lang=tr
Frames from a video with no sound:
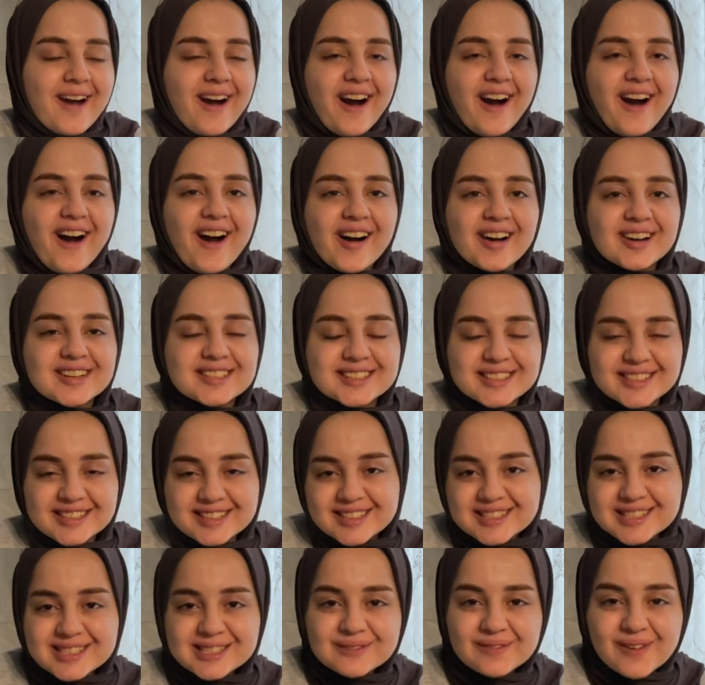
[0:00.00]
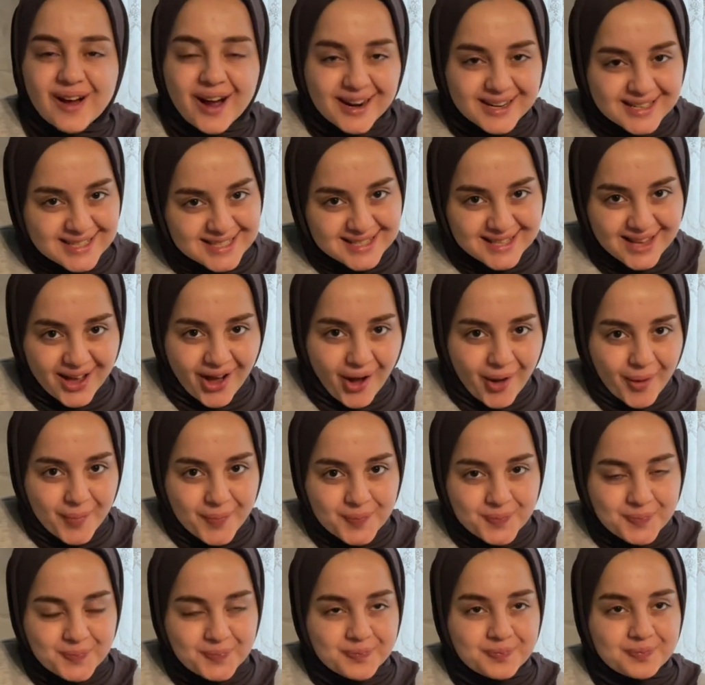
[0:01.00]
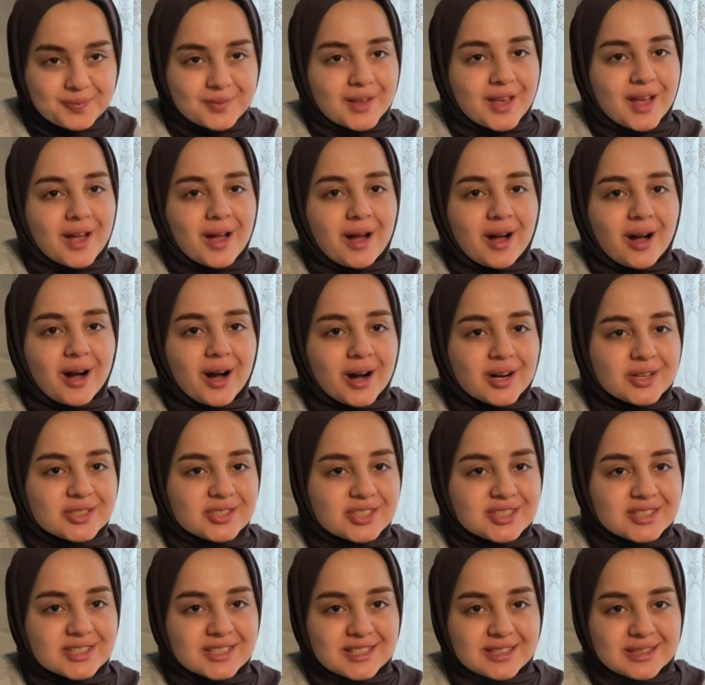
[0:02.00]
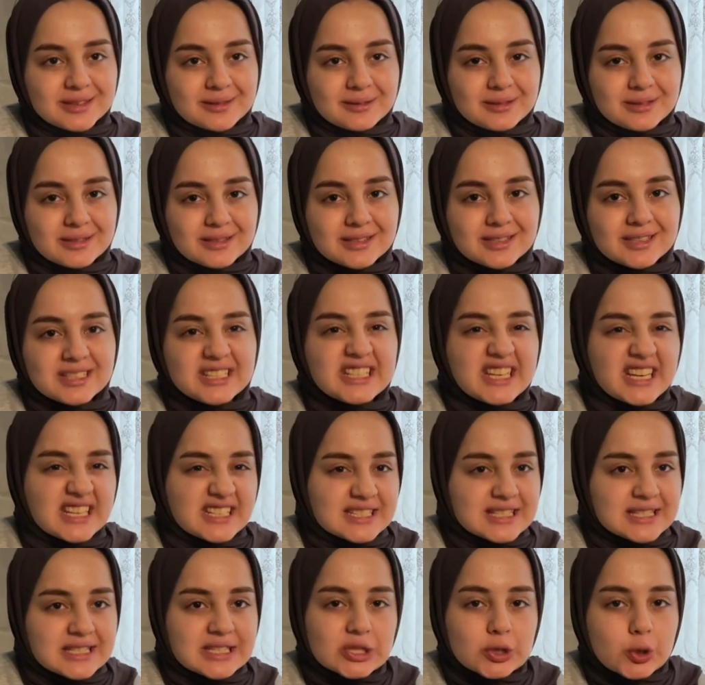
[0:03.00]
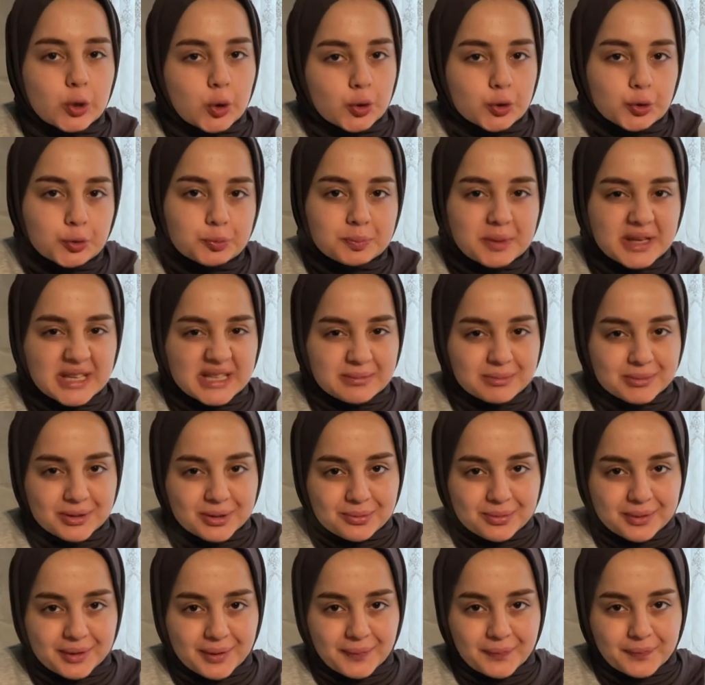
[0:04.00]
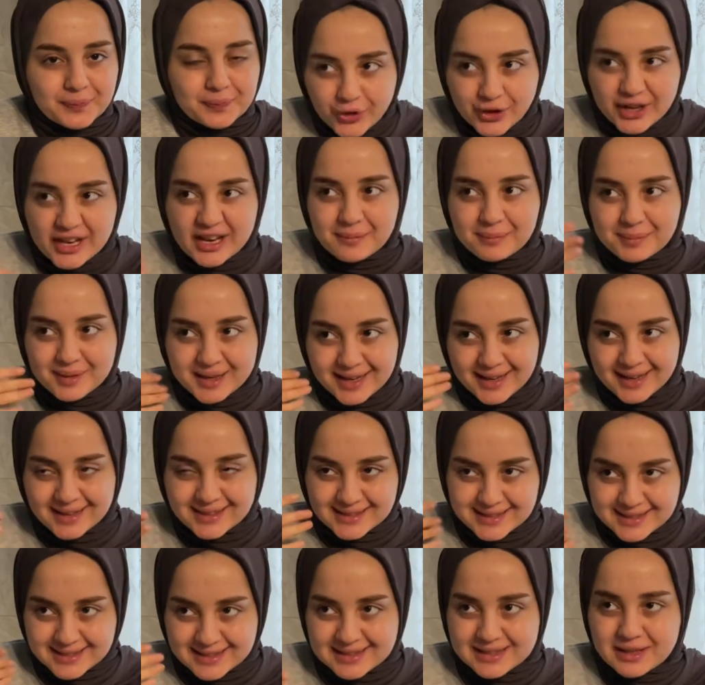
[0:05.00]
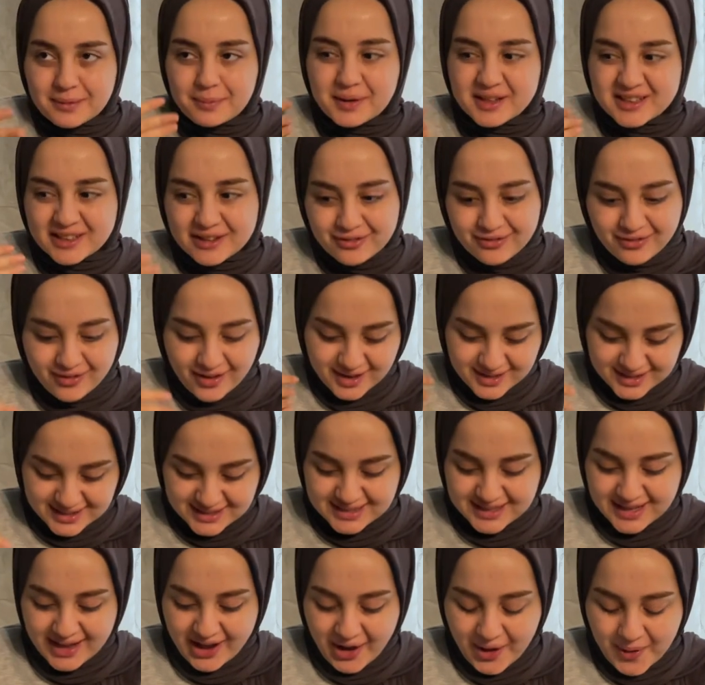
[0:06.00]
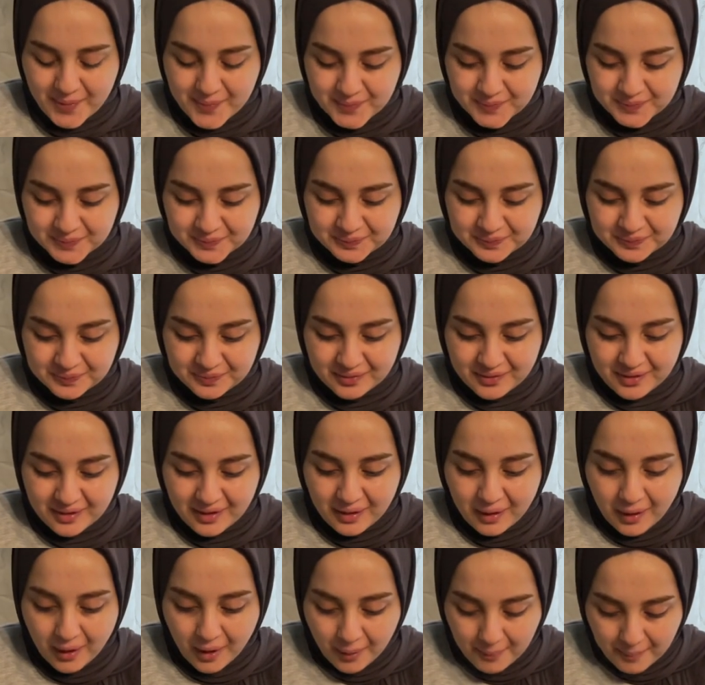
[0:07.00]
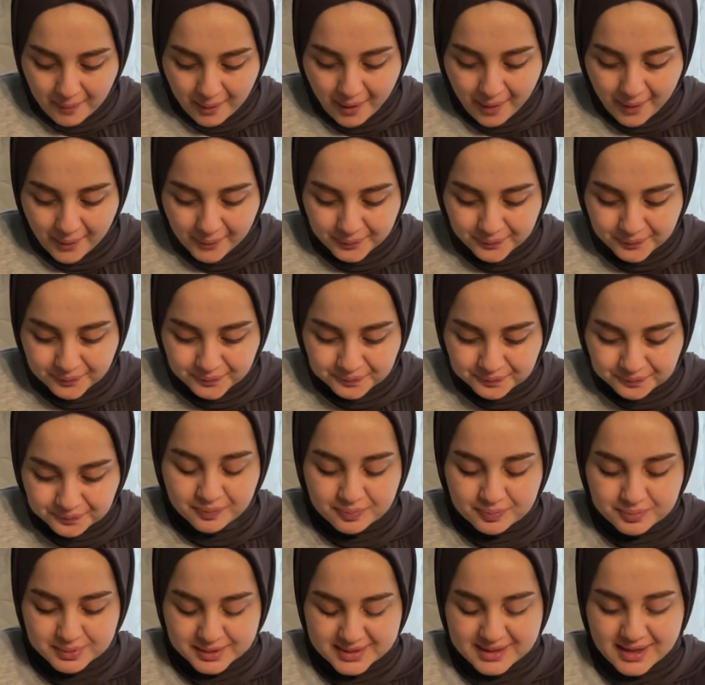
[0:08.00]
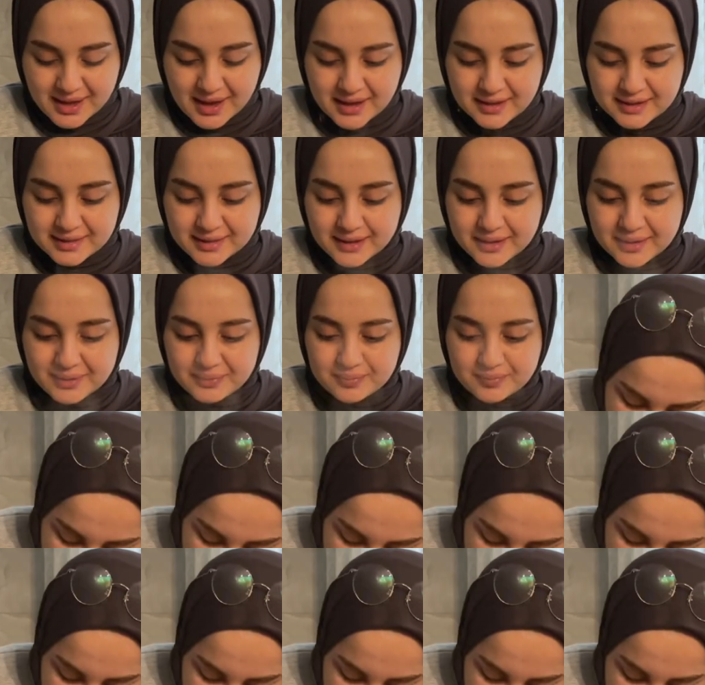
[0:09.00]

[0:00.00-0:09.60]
Aklınız varsa acının yarısını koyun benim gibi. Böyle bile aslında bana fazla. Ama bir saniye.